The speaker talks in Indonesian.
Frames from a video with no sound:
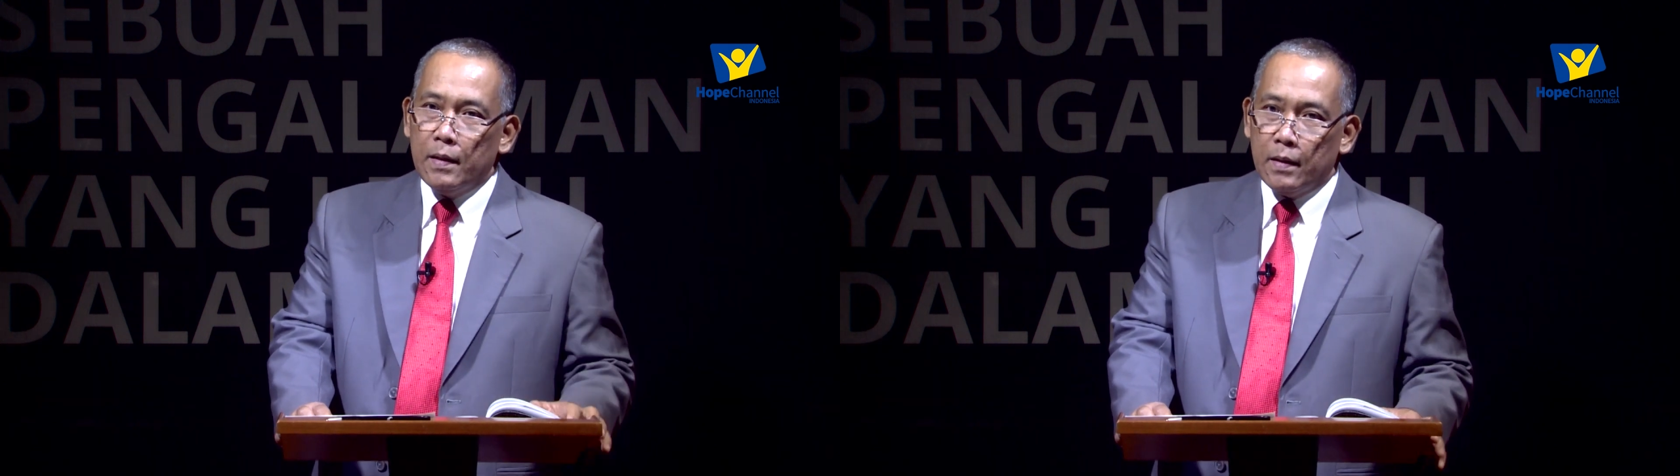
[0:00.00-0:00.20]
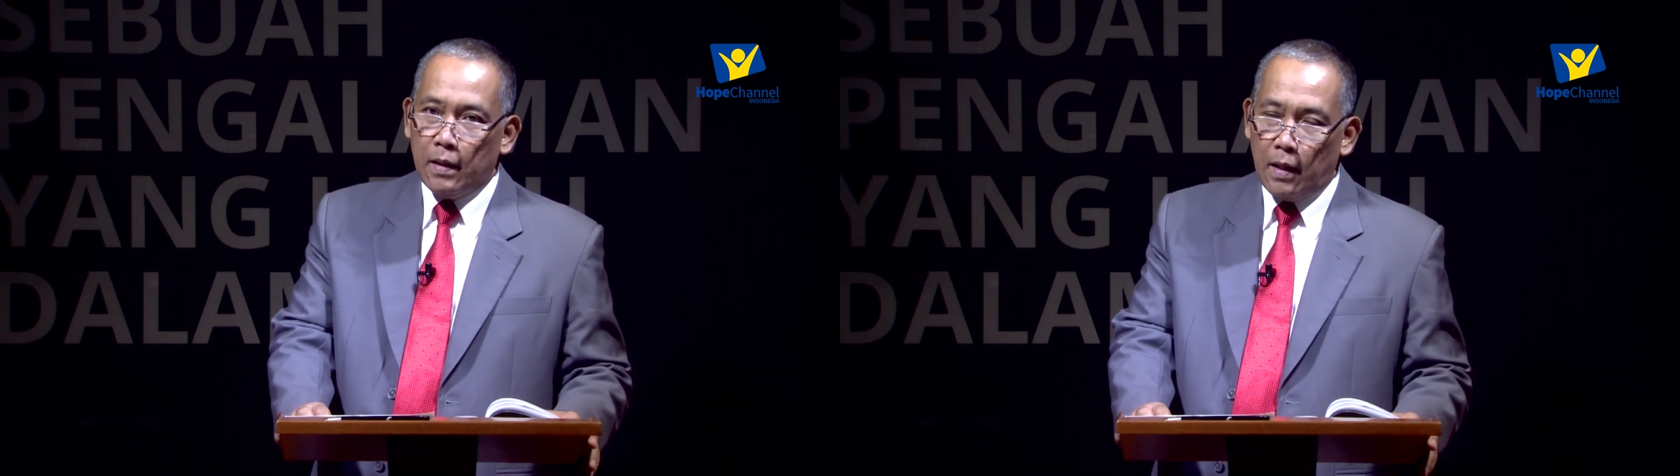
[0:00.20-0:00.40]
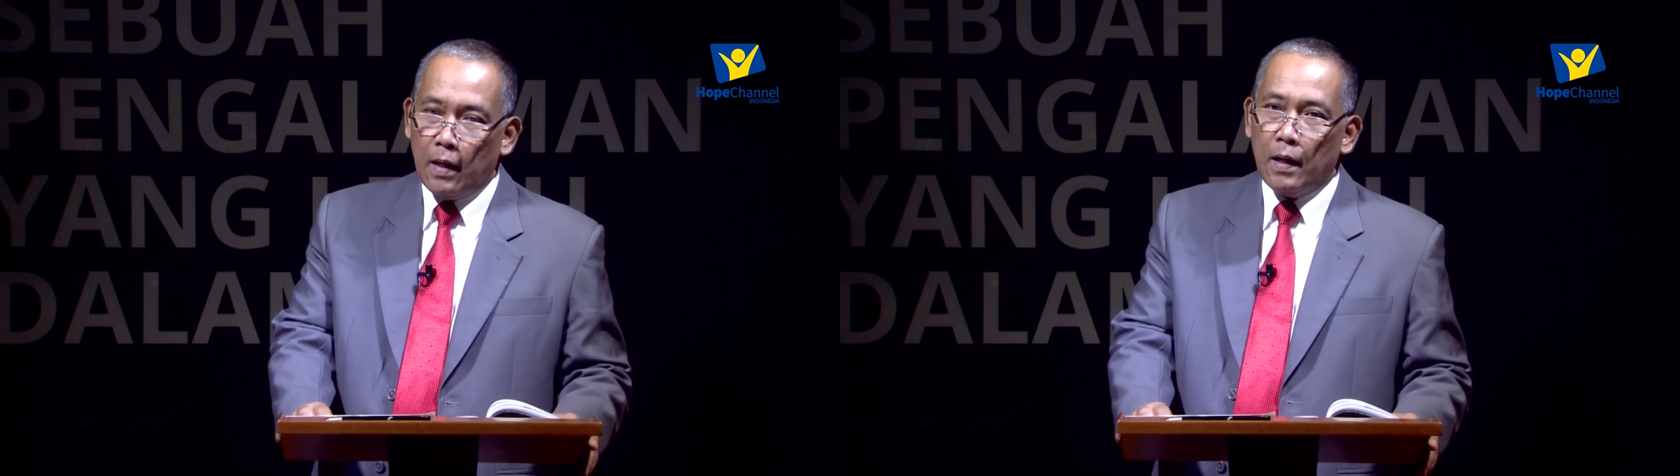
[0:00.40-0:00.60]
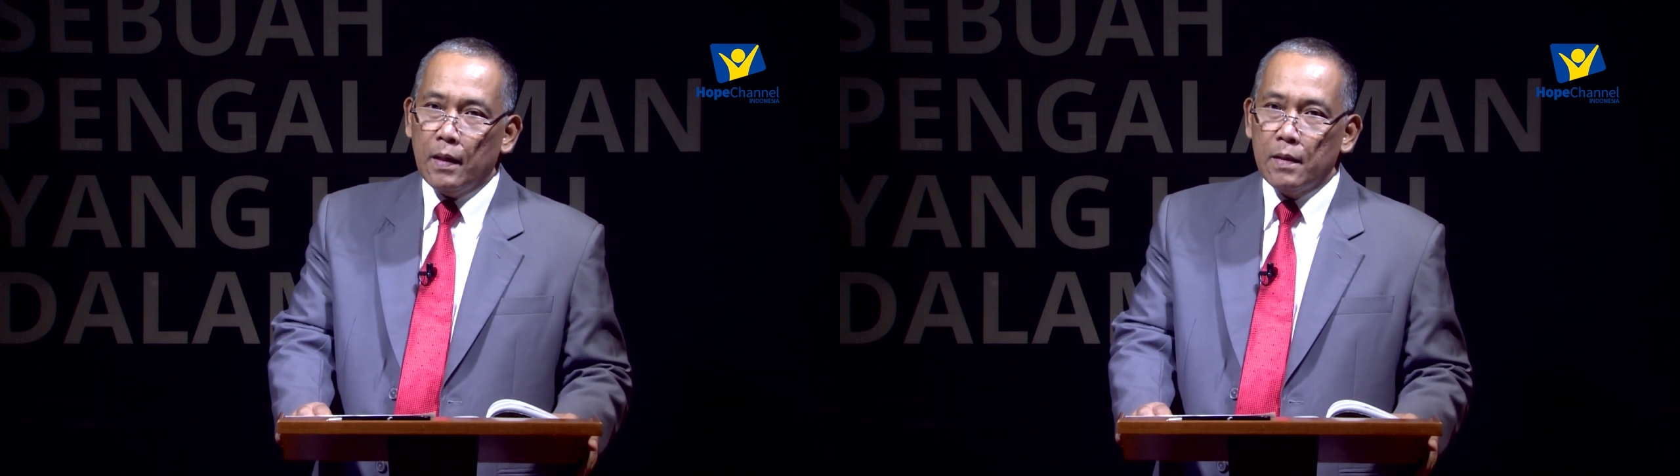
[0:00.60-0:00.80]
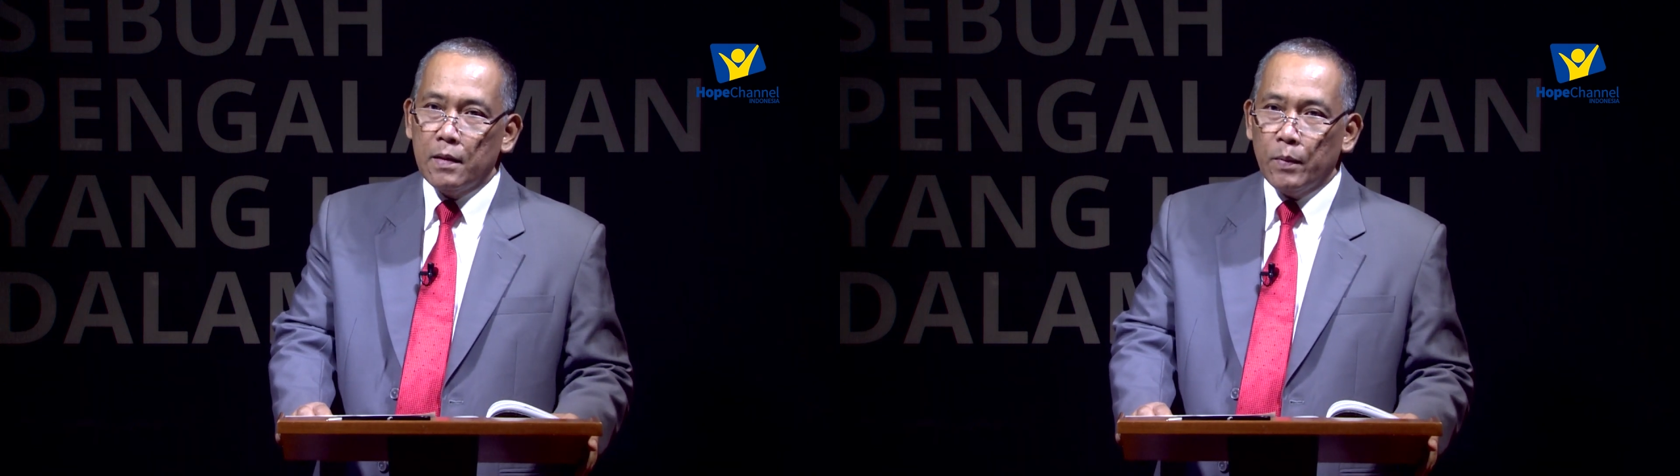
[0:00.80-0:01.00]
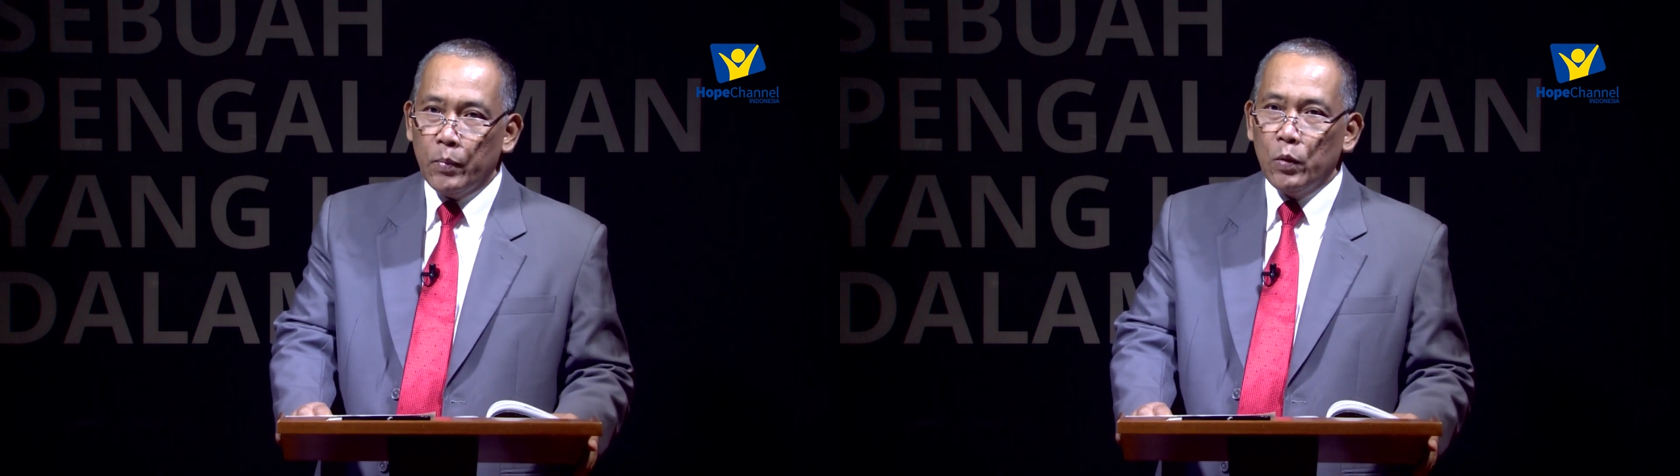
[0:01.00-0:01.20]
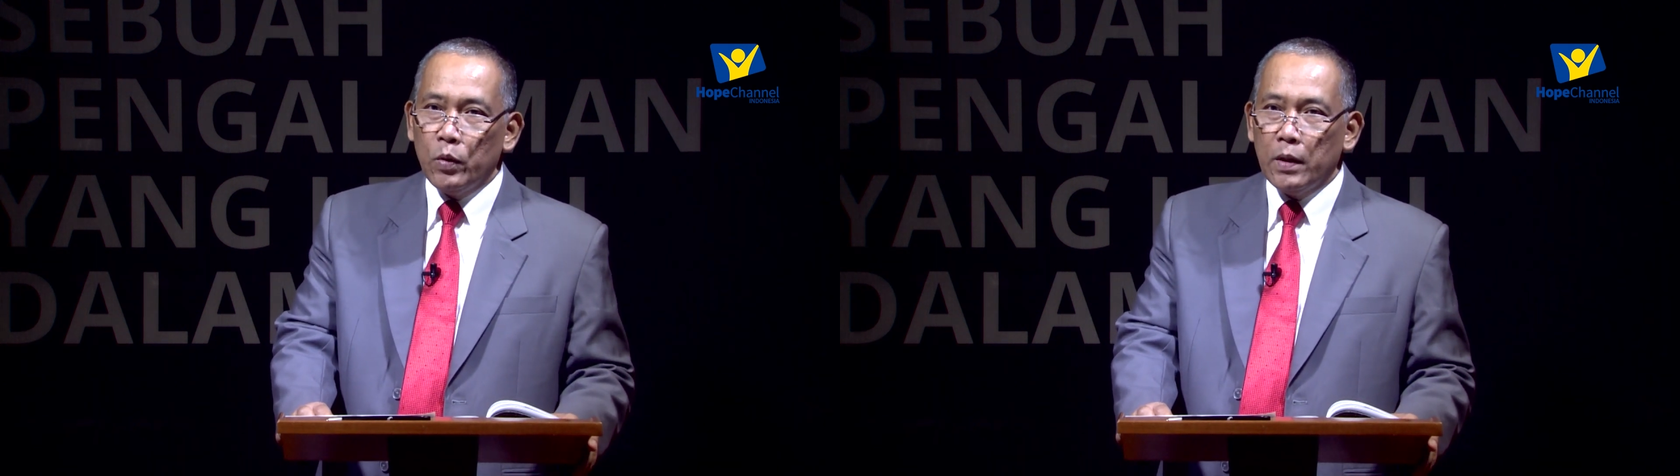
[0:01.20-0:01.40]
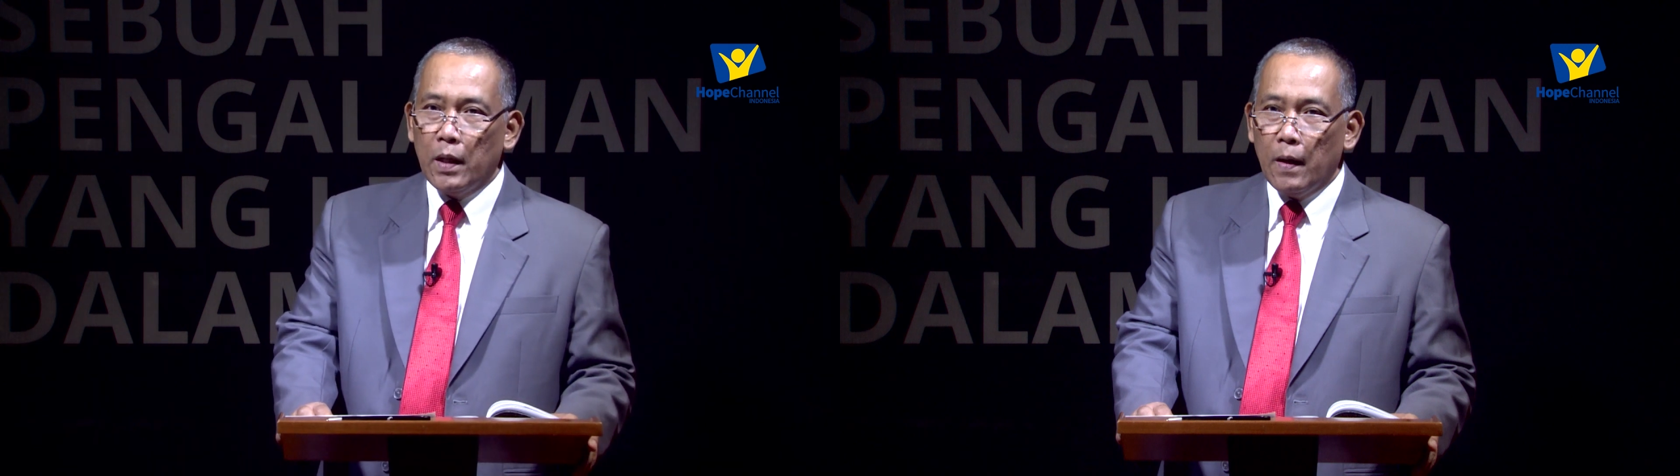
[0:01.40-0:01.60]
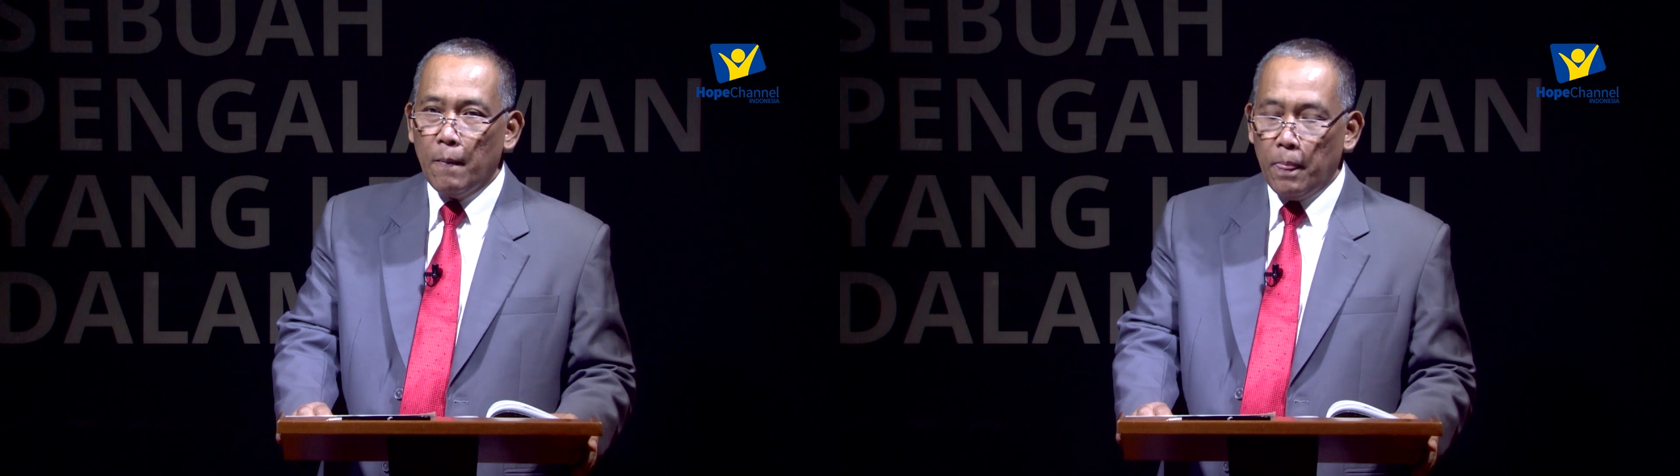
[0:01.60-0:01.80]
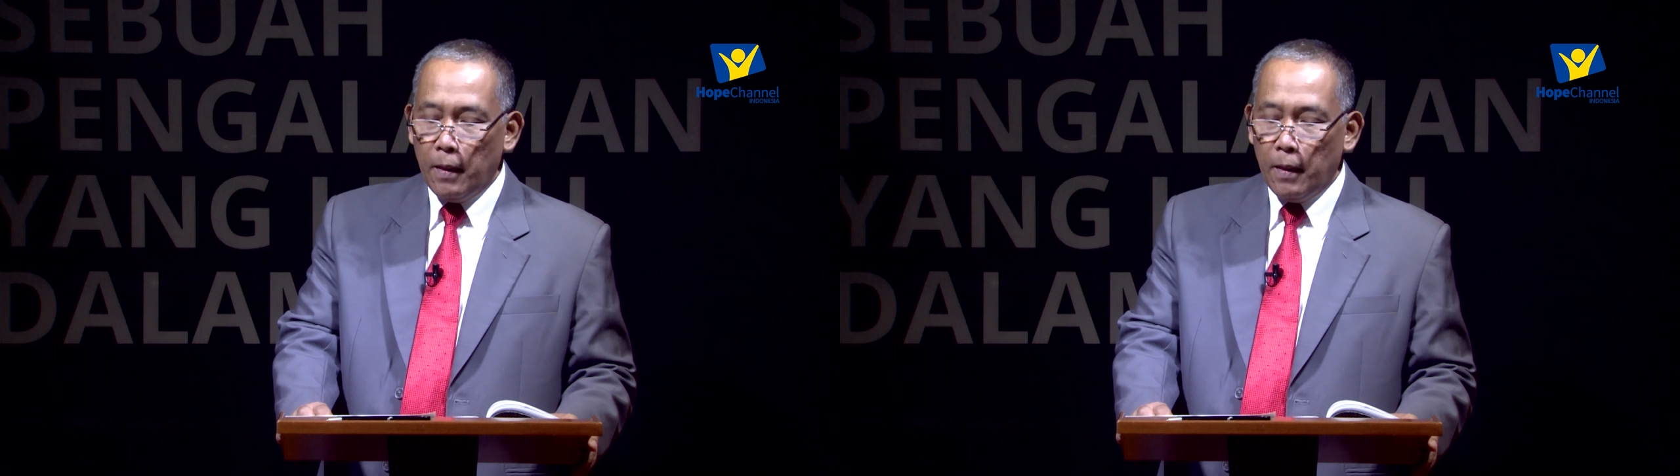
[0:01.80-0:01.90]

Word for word: serahkan sepenuhnya